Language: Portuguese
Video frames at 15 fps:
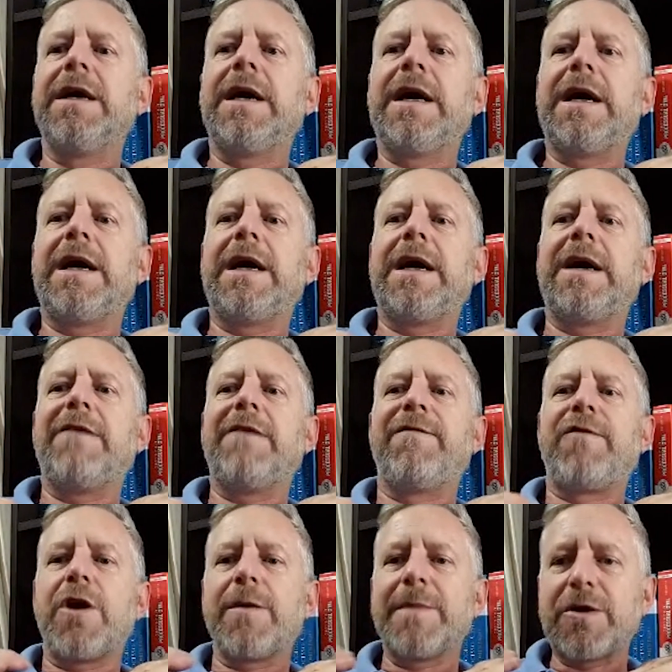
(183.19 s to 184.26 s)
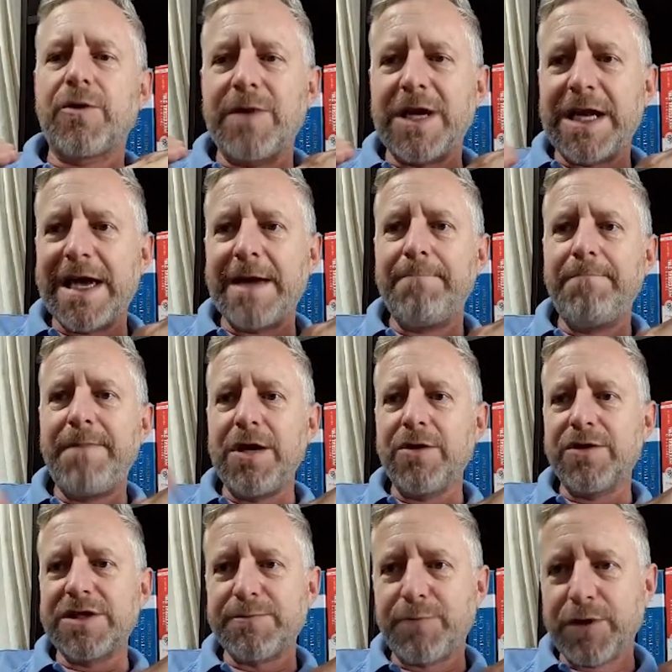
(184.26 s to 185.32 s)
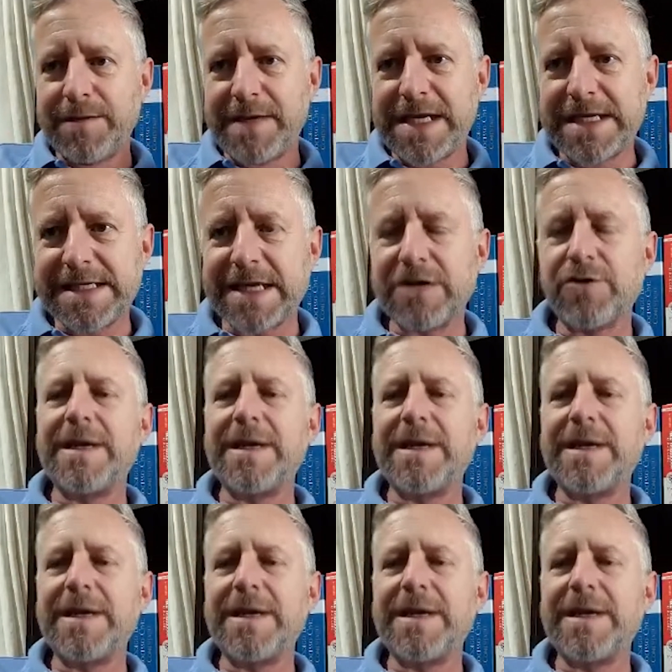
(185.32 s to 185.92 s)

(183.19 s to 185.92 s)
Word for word: a forma como ela é biodisponibilizada,